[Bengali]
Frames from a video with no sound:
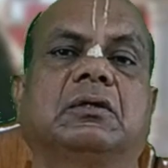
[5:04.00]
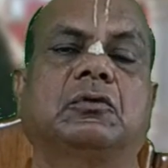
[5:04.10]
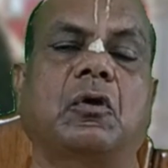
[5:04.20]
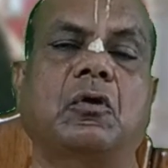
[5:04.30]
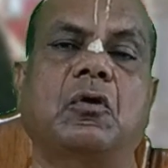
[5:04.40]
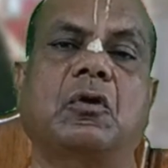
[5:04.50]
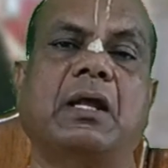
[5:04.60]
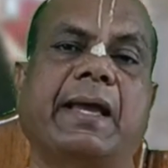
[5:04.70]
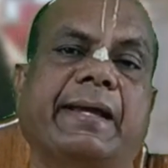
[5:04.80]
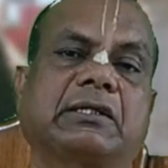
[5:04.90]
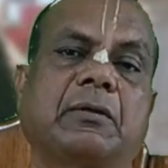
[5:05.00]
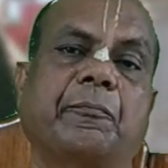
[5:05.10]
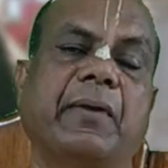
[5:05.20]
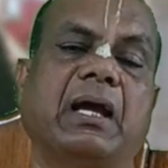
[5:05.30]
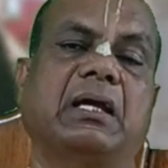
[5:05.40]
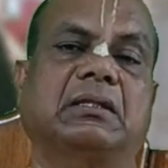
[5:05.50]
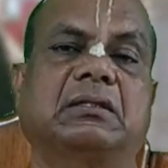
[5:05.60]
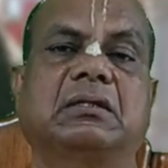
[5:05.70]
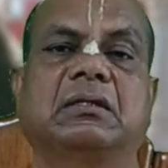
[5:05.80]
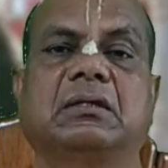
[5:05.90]
তখন একটা ব্যাথ
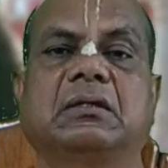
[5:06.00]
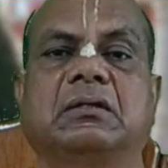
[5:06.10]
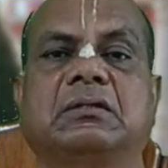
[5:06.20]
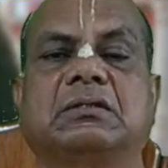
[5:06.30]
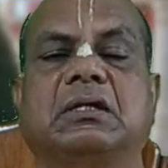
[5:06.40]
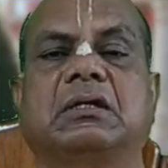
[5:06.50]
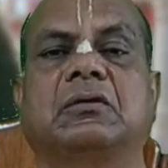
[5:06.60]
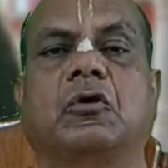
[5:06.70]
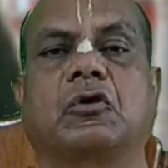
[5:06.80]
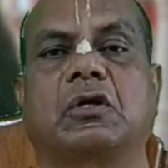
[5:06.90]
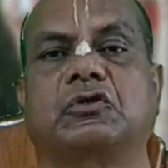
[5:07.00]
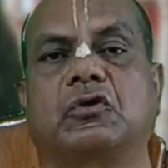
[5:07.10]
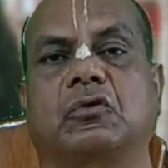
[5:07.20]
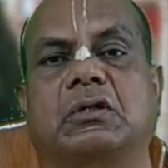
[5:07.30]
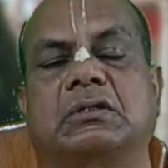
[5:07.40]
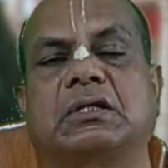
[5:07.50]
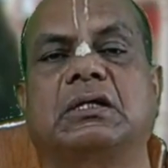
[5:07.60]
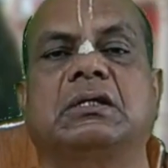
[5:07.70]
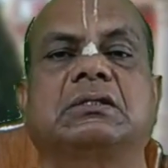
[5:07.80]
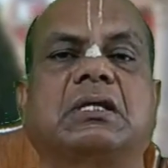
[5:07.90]
সেই ঘটনাচক্রে
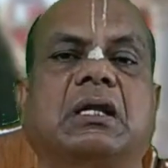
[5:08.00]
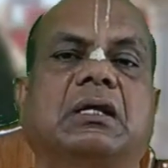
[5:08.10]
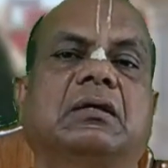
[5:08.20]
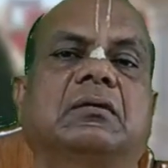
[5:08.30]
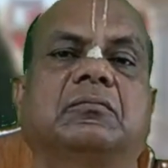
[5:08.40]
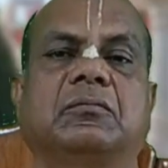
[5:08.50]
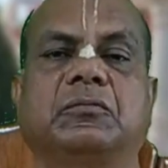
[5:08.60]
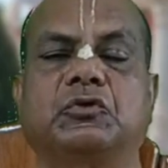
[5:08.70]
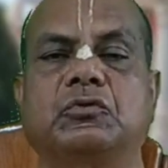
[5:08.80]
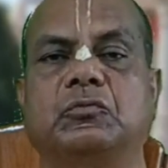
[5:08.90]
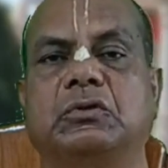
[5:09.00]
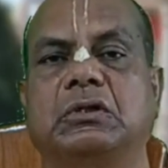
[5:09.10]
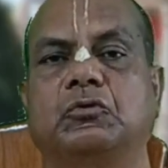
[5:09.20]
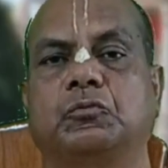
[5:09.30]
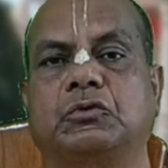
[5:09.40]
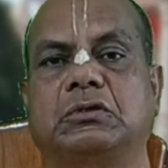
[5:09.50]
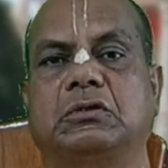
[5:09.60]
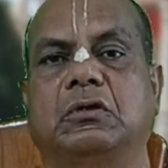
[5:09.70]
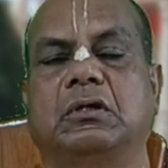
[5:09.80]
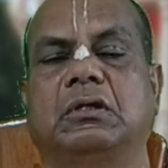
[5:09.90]
সেই স্থানে বিষ্ণু মন্দিরে উপস্থিত
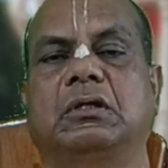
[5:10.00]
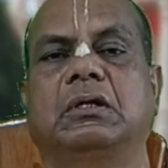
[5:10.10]
হয়